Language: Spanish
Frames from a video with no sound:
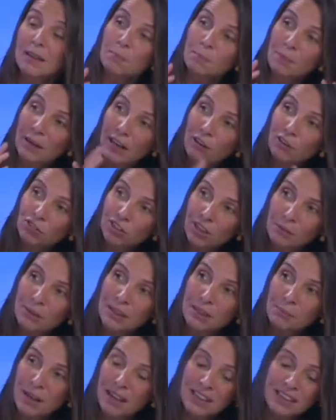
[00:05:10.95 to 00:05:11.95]
para los
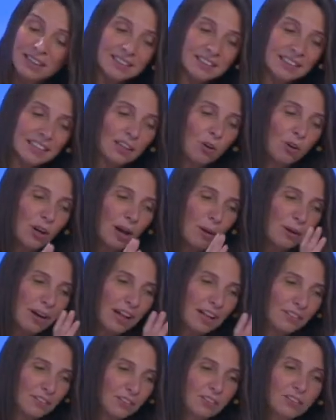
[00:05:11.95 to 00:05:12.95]
animales y
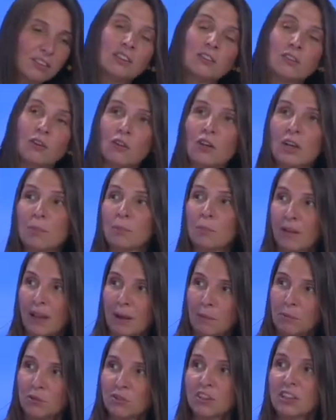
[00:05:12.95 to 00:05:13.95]
colaborando en todo lo que
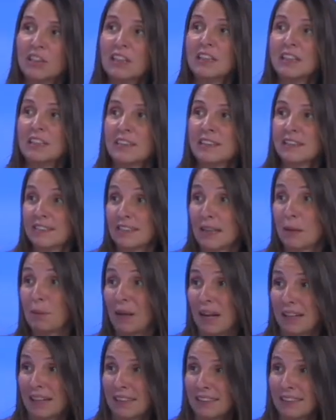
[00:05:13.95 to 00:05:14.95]
podamos desde el
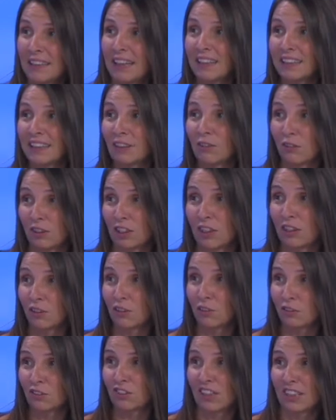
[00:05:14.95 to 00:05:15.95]
planeta y con ello
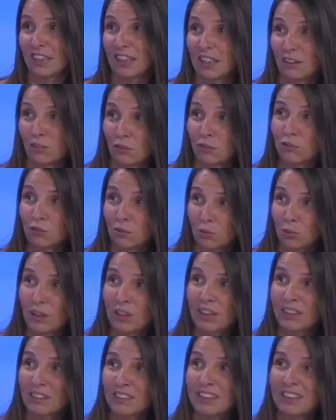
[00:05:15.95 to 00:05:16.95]
conseguir
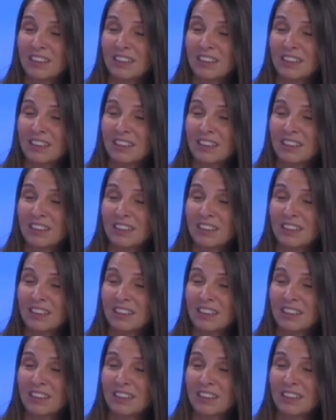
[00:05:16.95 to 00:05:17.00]
construir